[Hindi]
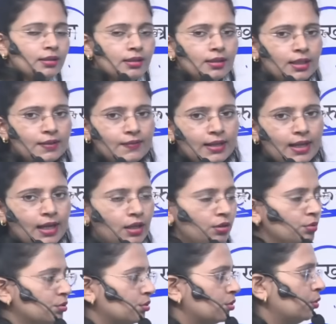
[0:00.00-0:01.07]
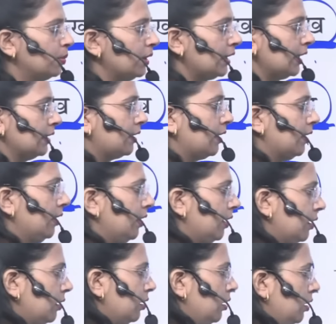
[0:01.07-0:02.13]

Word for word: करने वाला है उसको भी कहते हैं हर